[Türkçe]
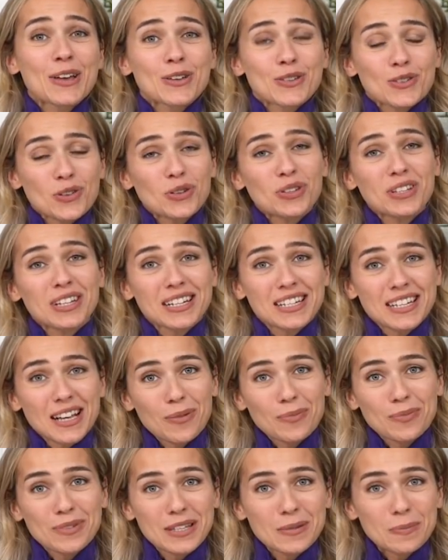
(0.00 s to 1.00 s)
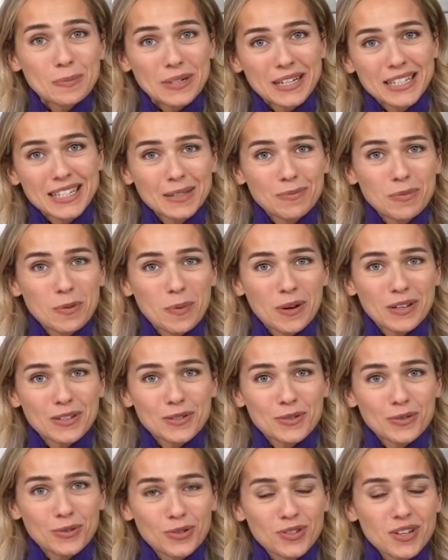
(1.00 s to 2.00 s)
son derece yapması pratik bir
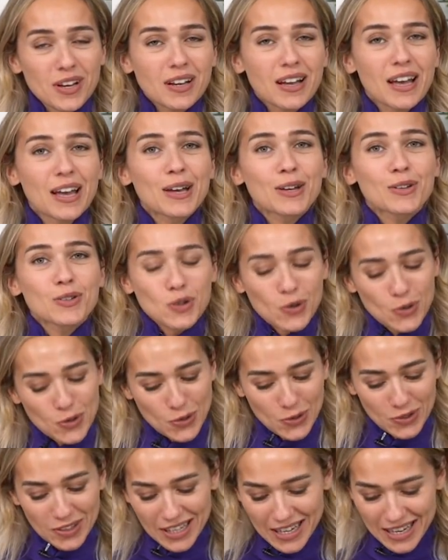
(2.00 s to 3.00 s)
pasta olacak. Çok çok da